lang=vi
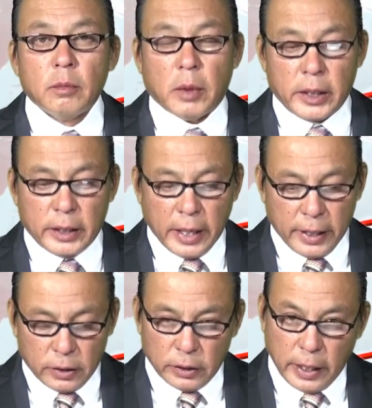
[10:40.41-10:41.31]
mà người
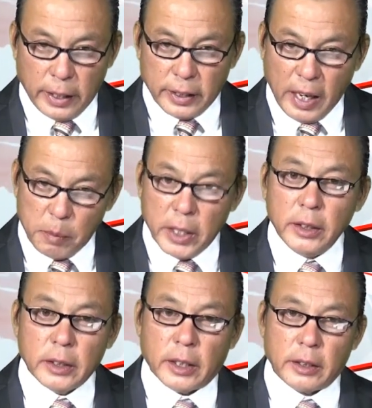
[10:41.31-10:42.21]
ta có thể đáp
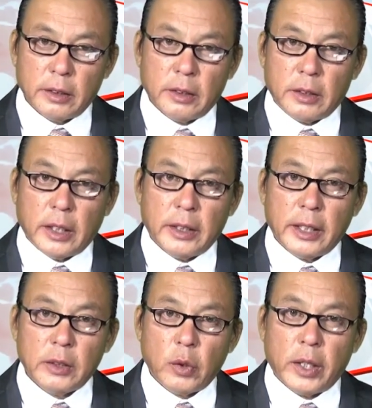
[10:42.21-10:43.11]
ứng được những
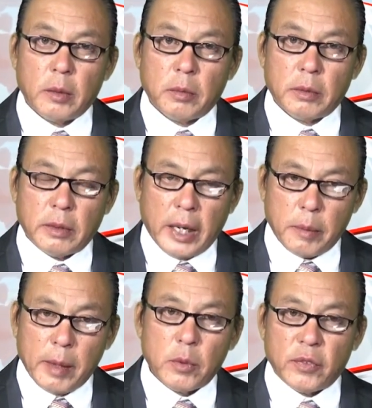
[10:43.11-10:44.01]
cái chuyện này
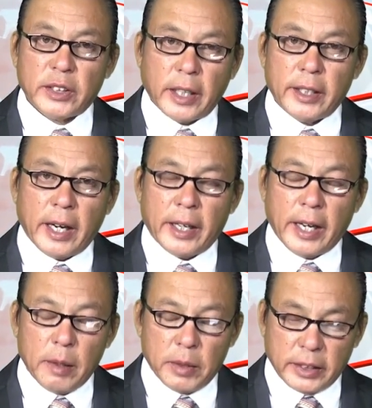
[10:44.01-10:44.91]
bắt buộc phải xảy ra
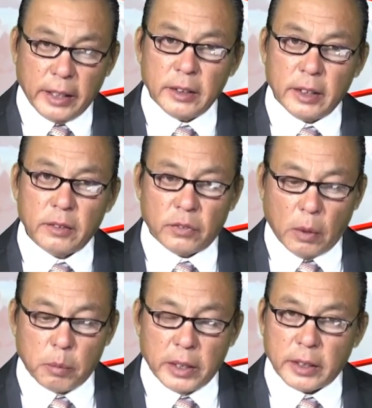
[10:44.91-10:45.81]
để mà tránh cái
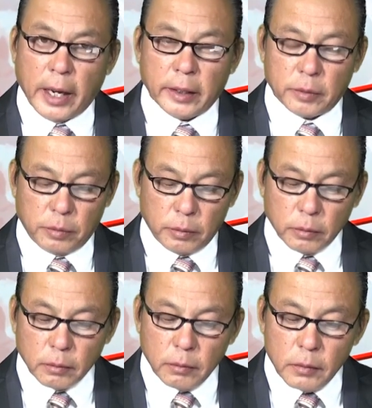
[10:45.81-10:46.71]
phòng bệnh tật
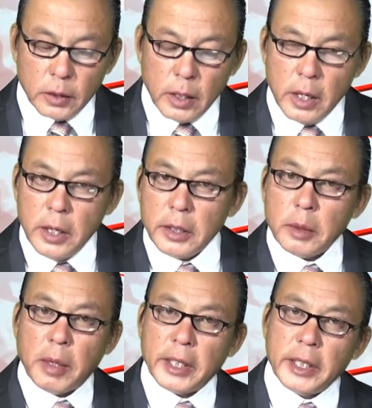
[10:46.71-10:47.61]

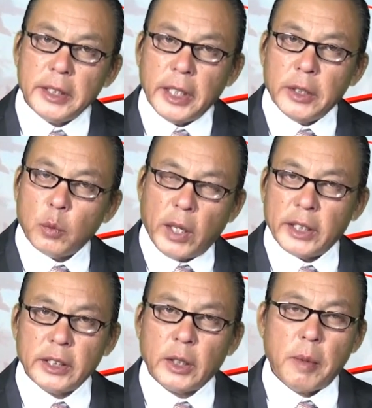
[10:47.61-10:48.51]
nhưng mà anh đi nhìn qua
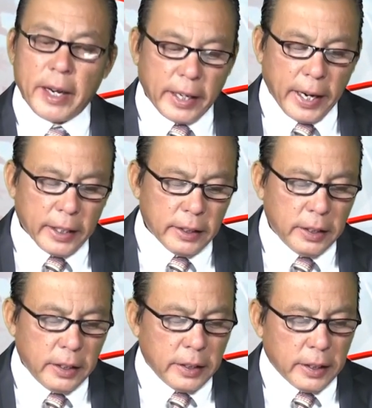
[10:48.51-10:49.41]
những tiểu bang khác
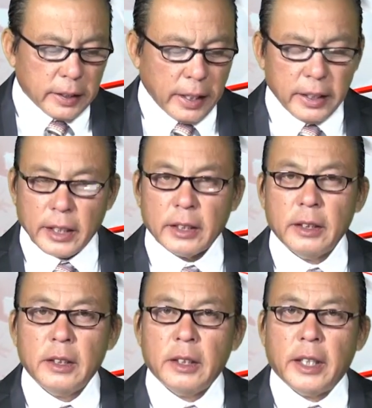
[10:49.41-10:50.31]
thì anh thấy rằng
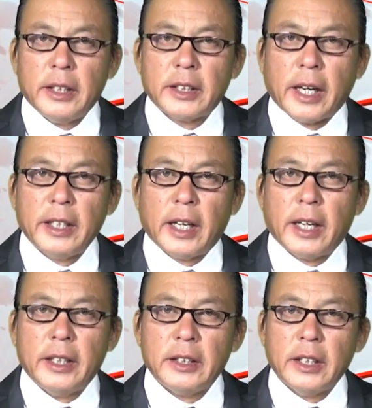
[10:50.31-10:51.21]
anh đi thấy rằng
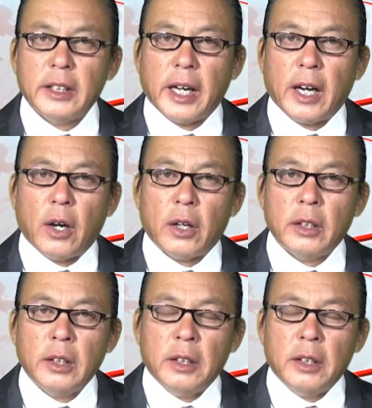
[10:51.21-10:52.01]
hình như là họ